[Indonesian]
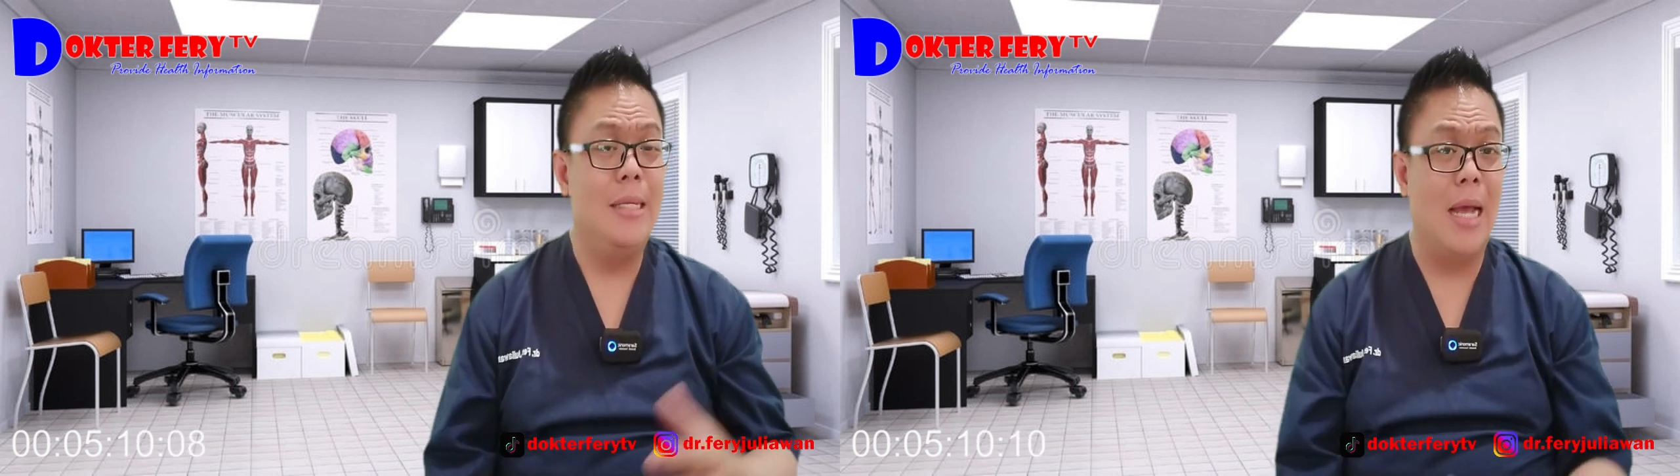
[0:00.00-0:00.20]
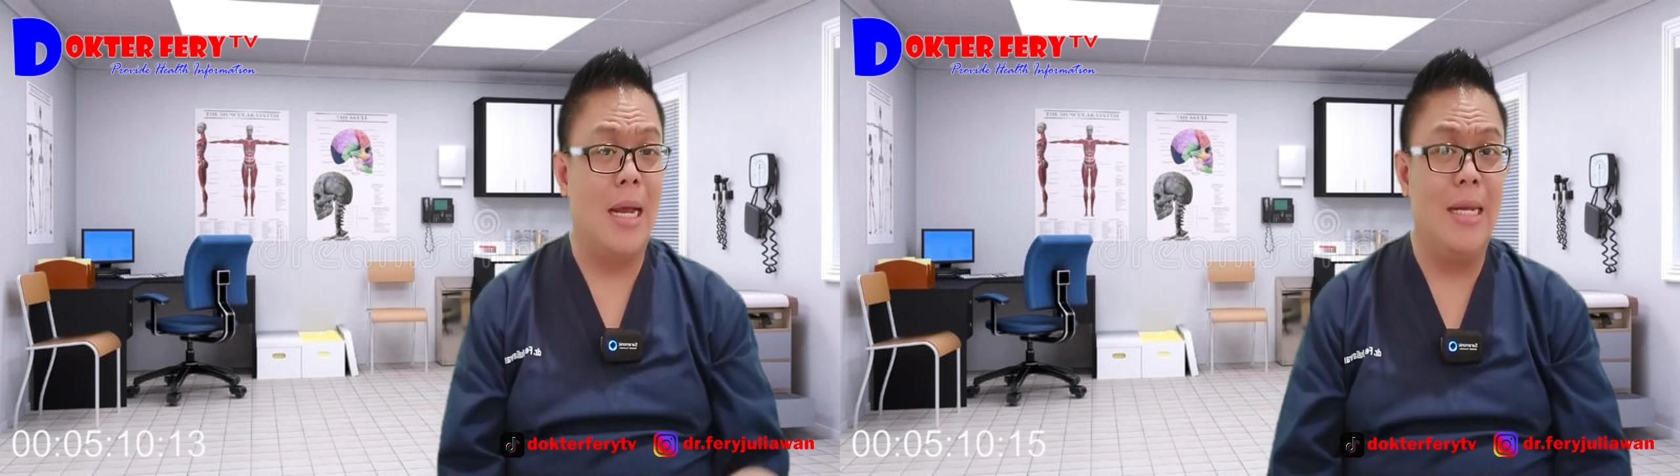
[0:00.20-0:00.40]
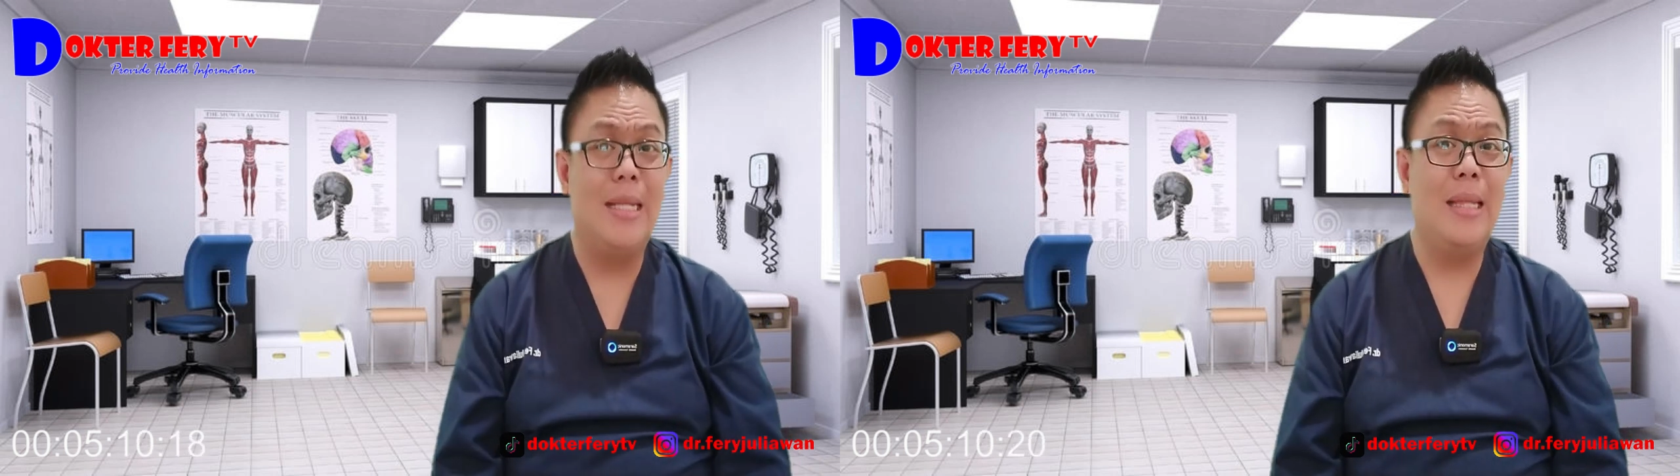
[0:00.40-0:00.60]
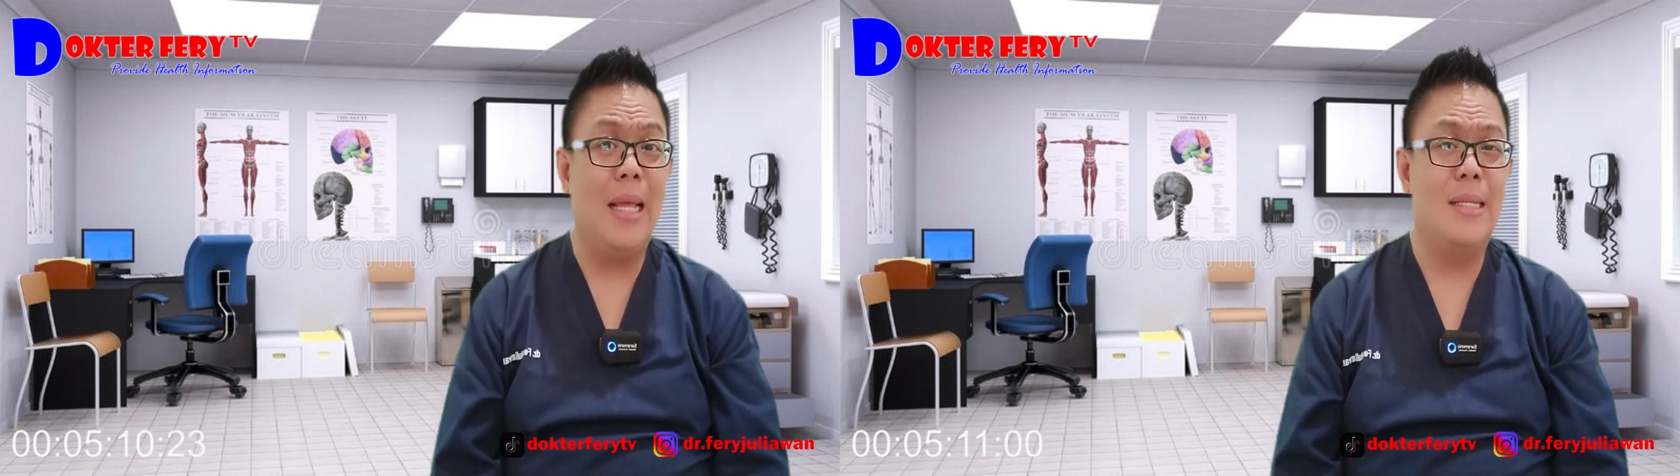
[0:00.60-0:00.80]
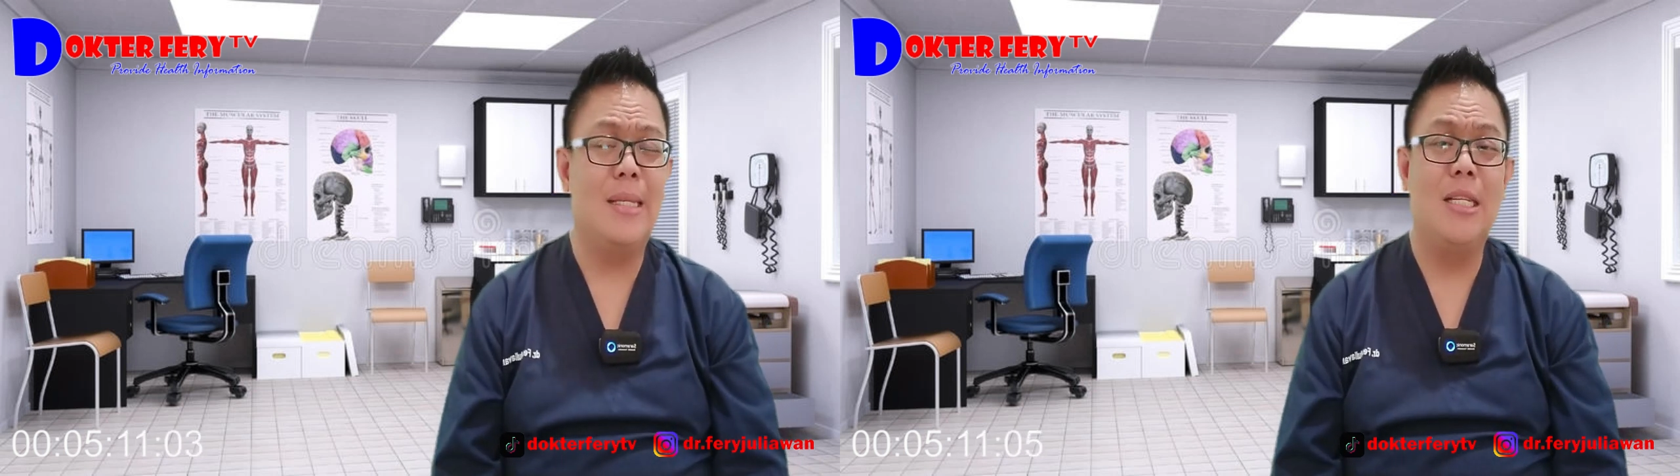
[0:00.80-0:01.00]
Jadi
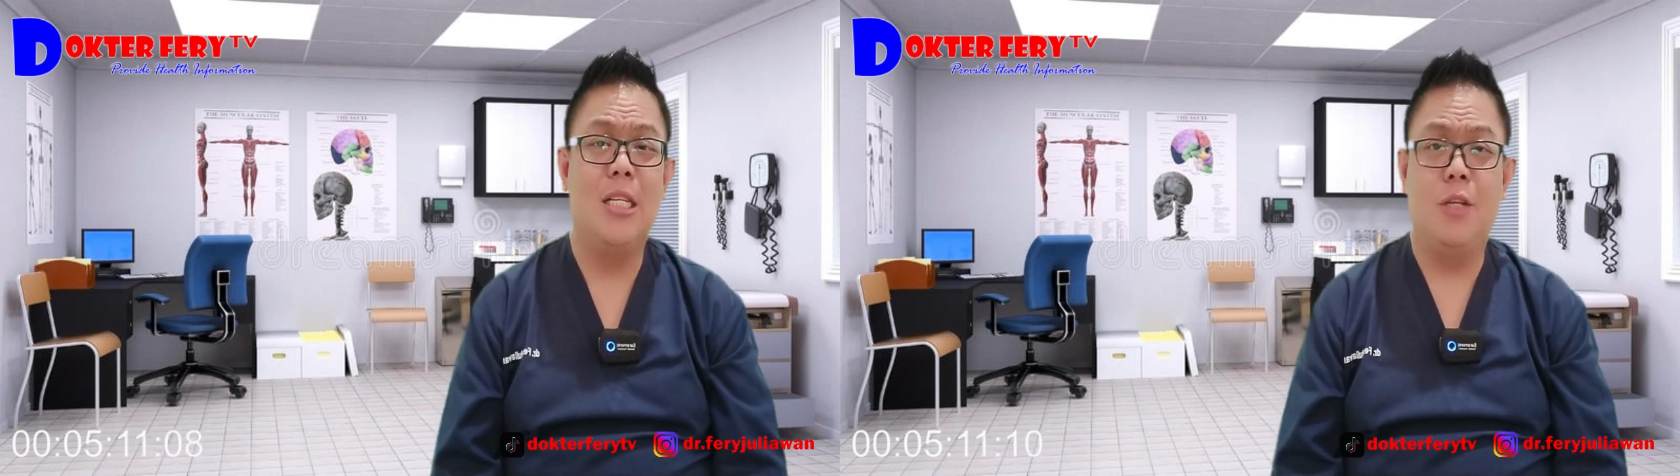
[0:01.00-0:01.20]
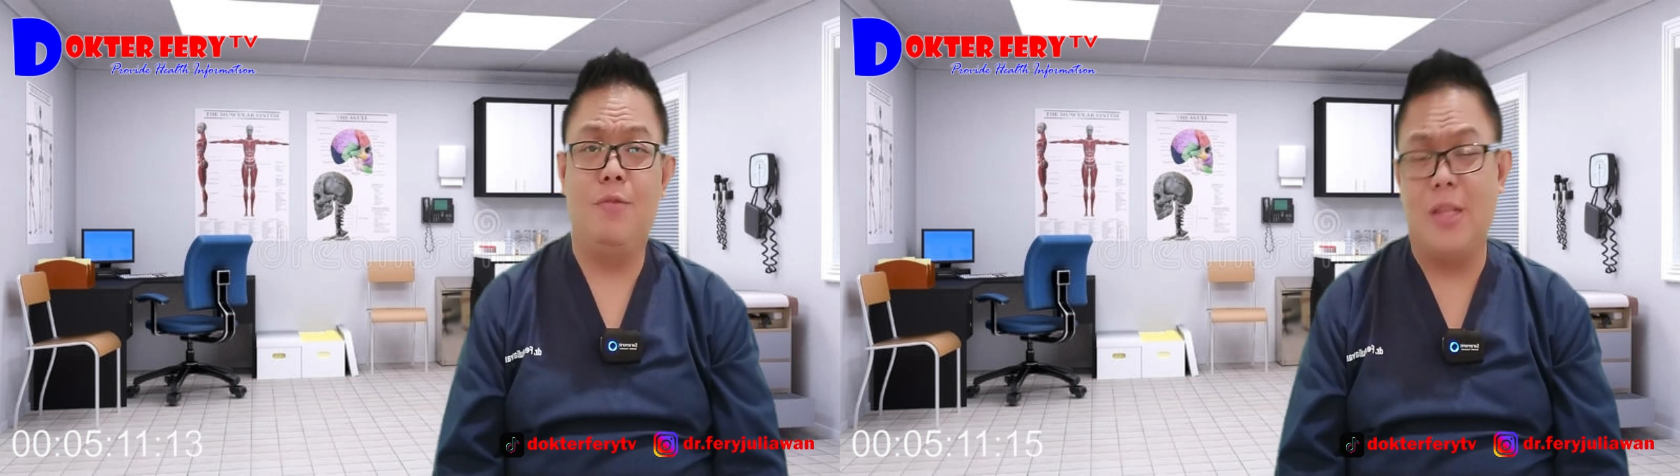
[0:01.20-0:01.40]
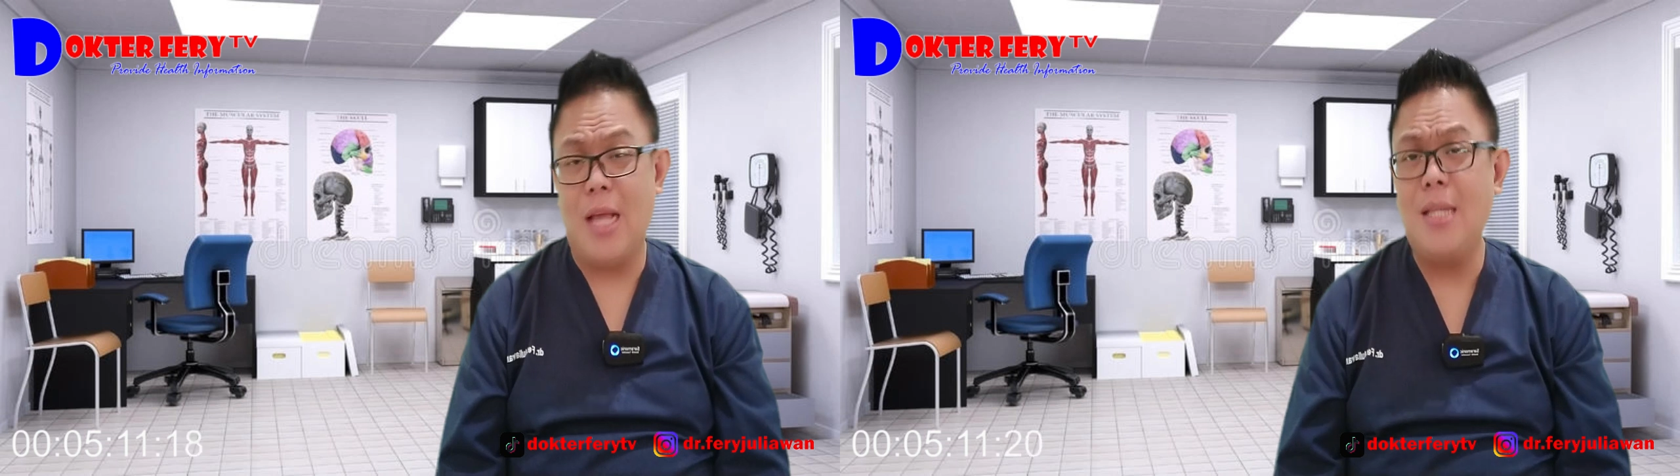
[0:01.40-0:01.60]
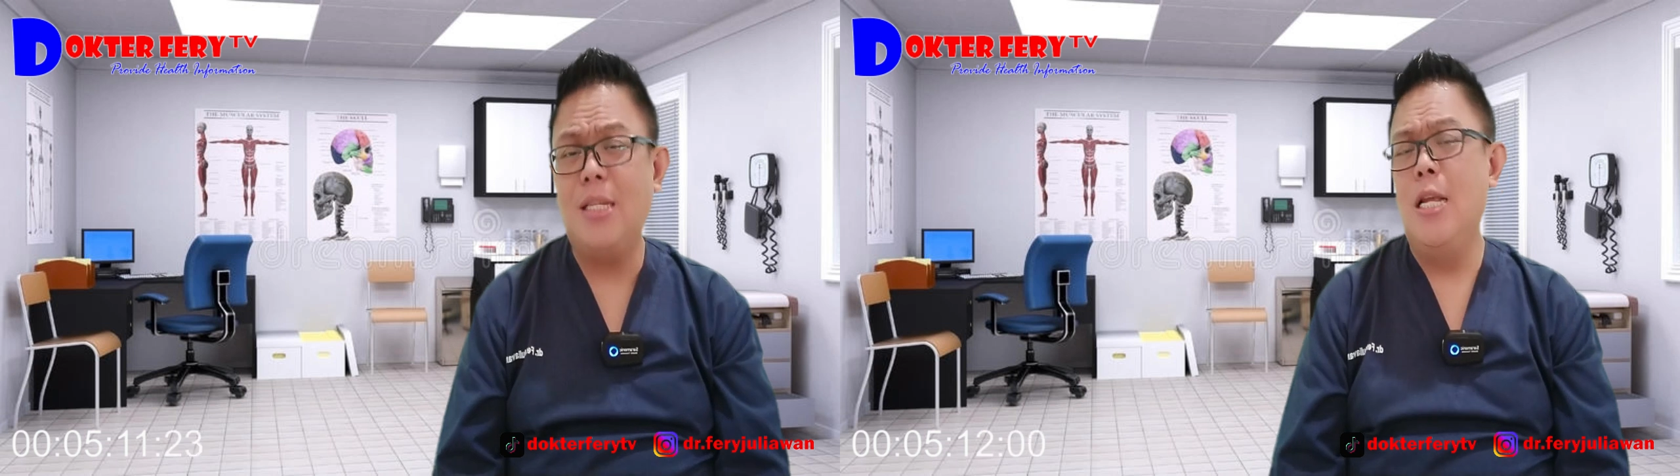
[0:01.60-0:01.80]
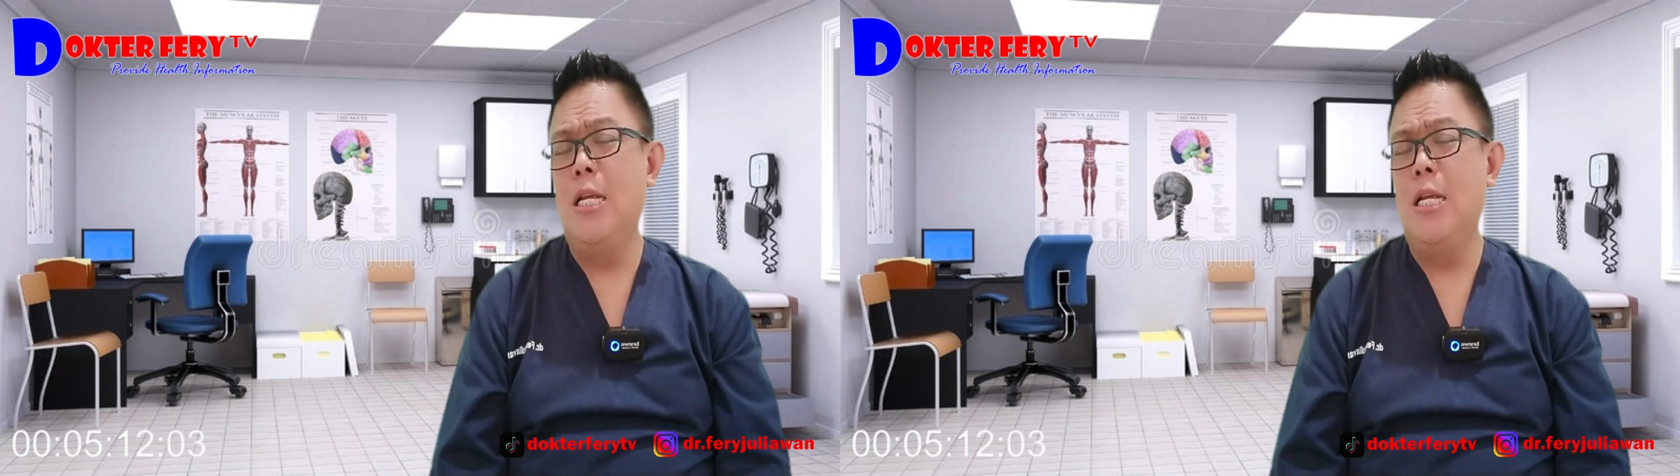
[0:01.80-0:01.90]
tes sensitivitas